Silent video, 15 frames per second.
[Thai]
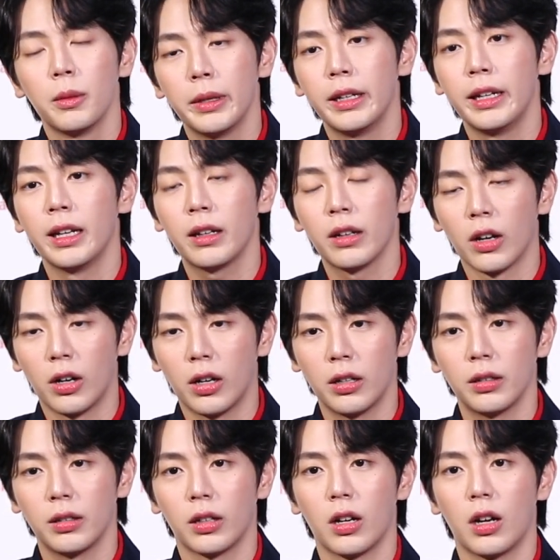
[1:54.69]
พี่นิกเนาะ
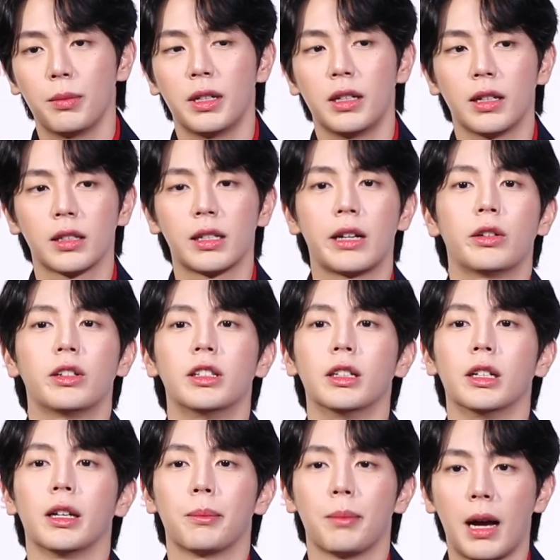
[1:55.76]
แล้วก็มีนักแสดงคน
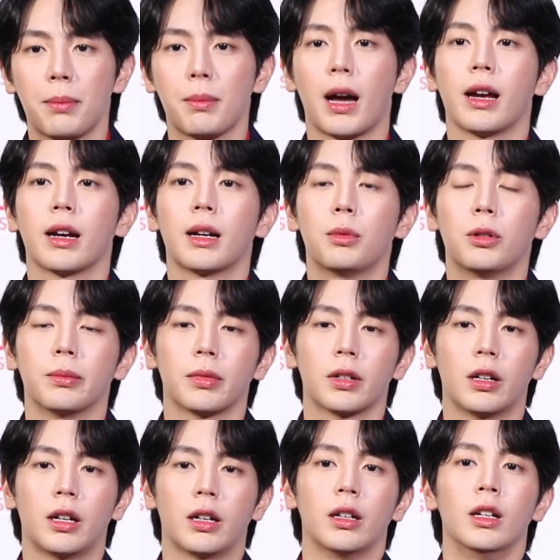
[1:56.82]
อื่นๆอีกมากมายครับผม
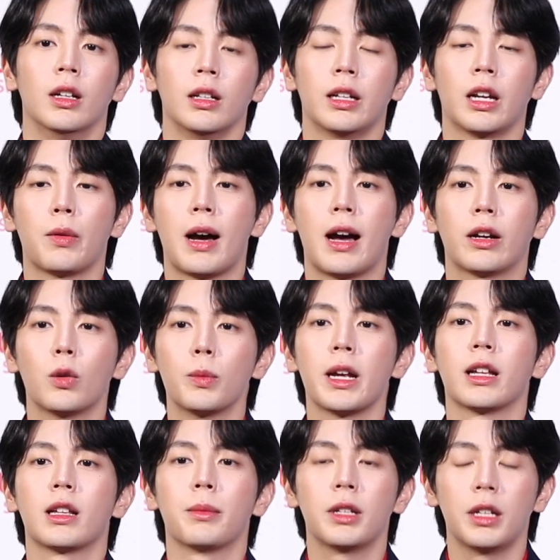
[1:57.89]
ก็เรียกได้ว่าทุ่มเท
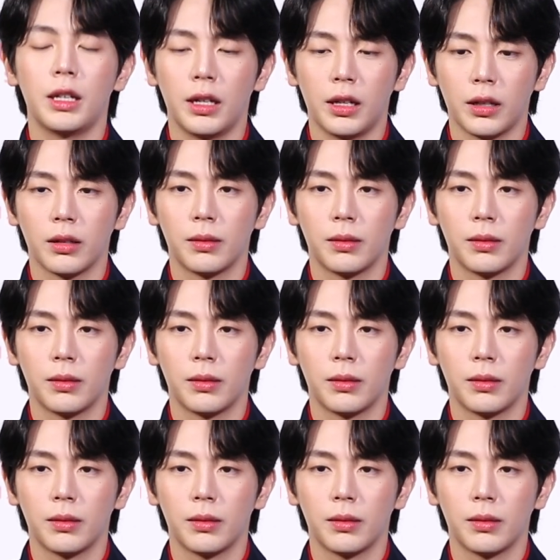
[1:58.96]
เต็มที่